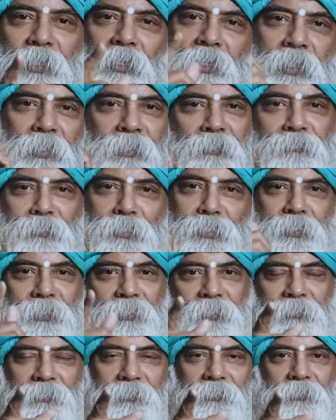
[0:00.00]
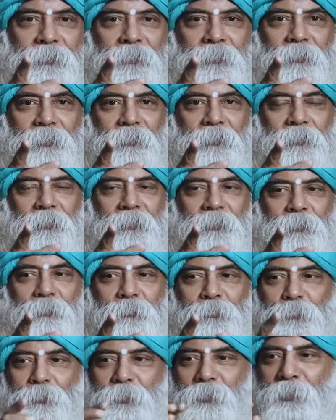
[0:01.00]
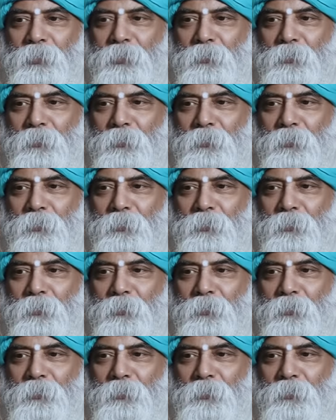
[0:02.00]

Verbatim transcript: காதுக்கு வந்திருக்கு ஒரு